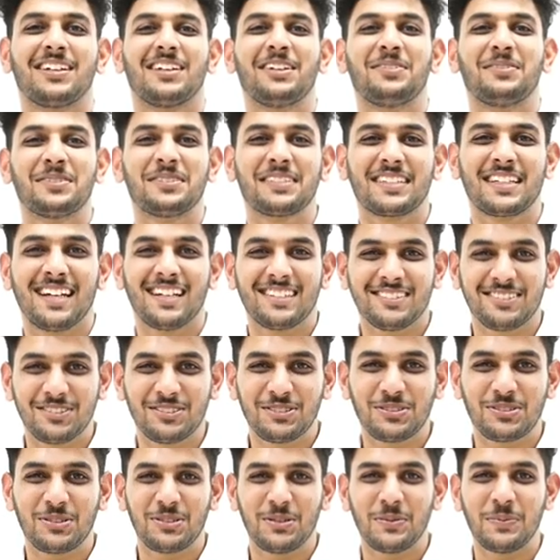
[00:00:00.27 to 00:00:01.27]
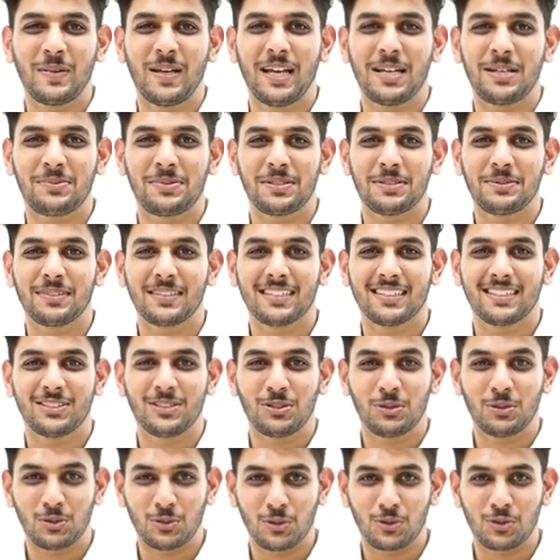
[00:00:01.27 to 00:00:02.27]
नमस्कार दोस्तों मैं आप सभी का
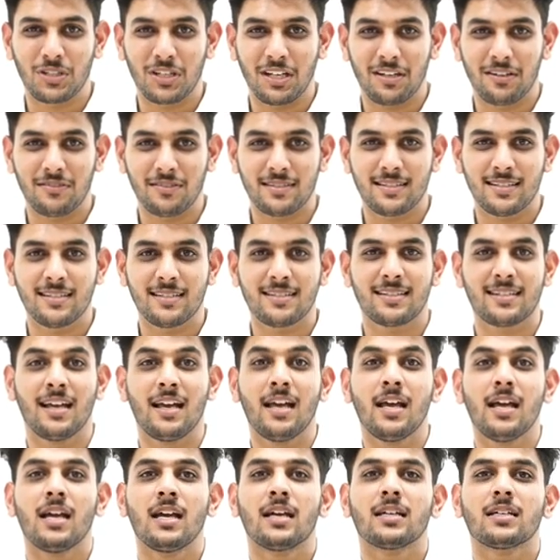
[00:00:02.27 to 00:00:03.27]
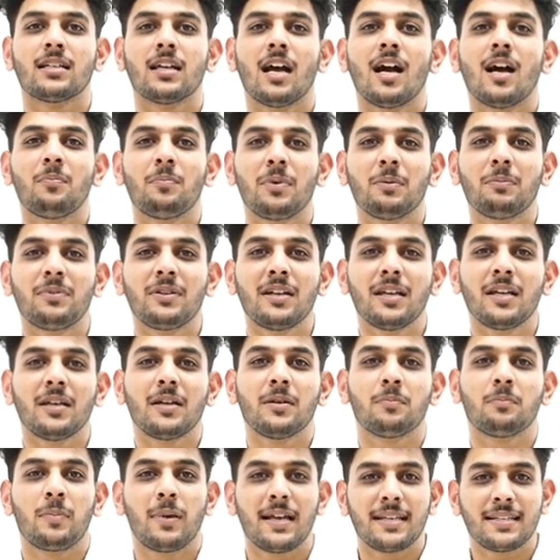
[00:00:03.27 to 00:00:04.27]
दोस्त तुषार वशिष्ठ क्या आप अपने
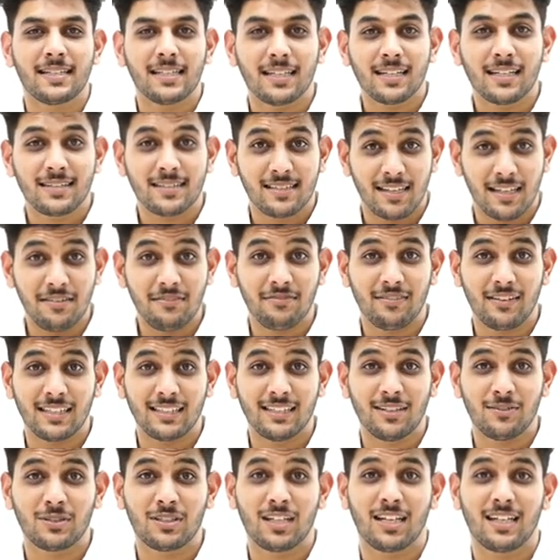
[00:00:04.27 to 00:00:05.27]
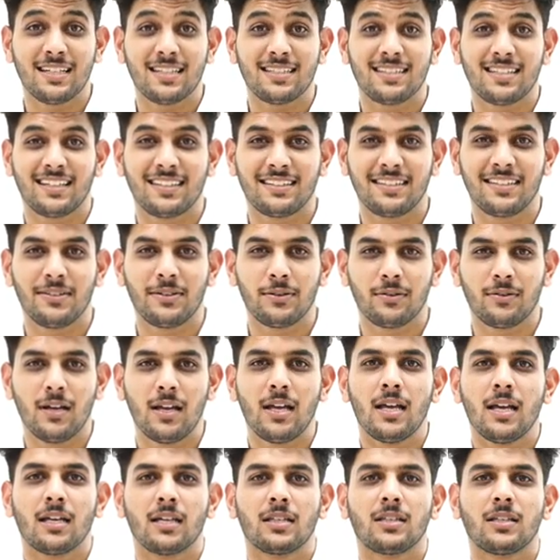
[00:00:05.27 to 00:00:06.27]
पैसे का सही फायदा उठाना चाहते हो
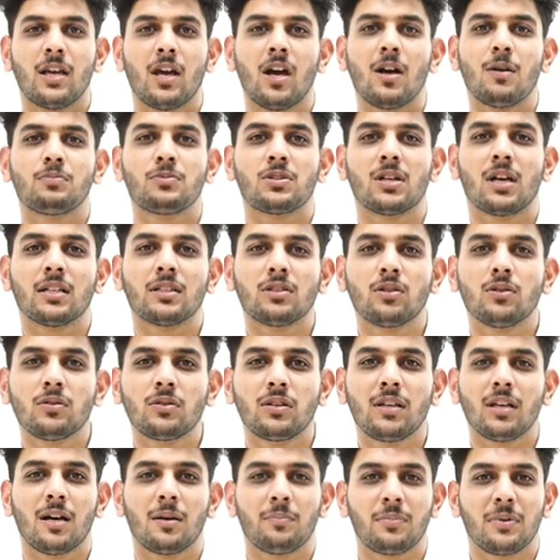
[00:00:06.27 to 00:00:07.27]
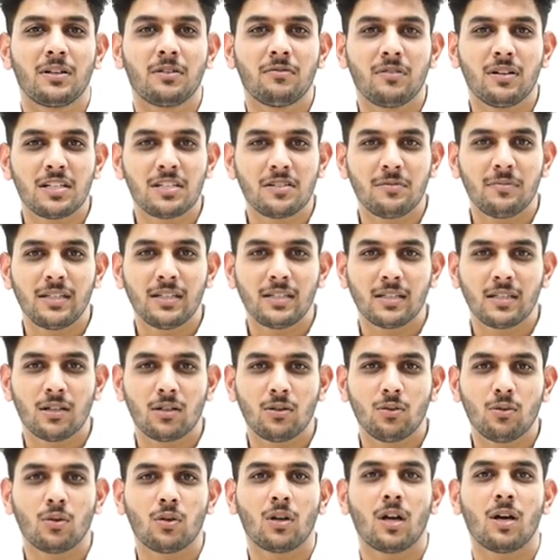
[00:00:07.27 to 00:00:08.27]
क्या आप चाहते हो कि आप इन्वेस्टमेंट
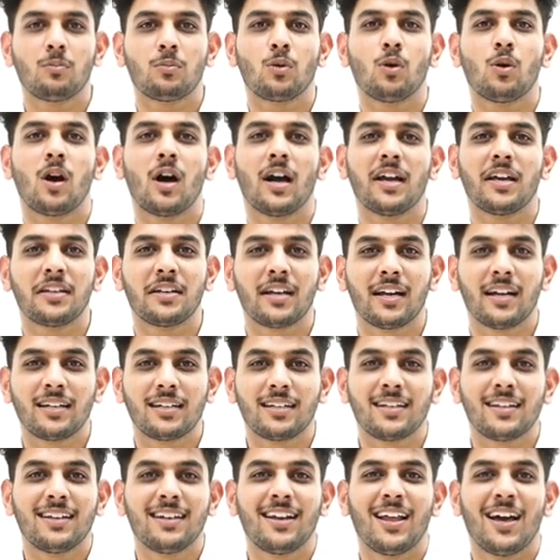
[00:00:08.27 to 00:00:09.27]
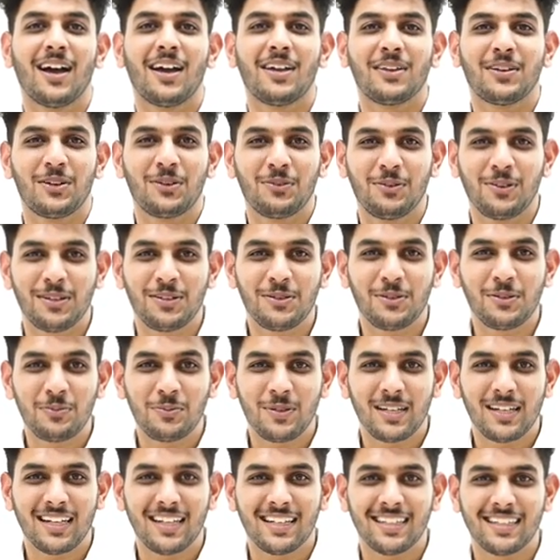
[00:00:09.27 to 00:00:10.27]
करो और आपको हाई रेंटल हाई रेवेन्यू
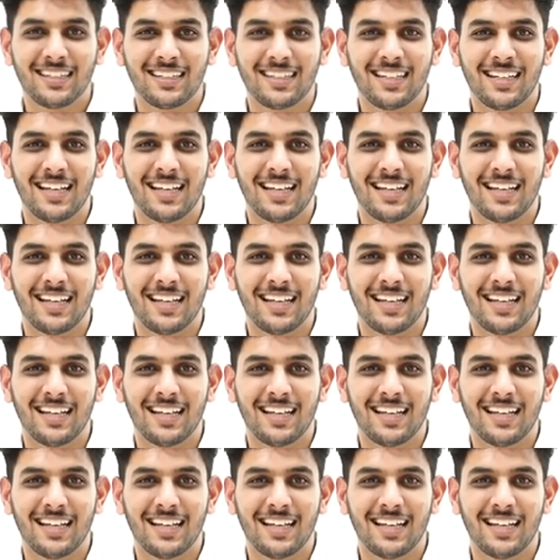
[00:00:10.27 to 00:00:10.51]
मिले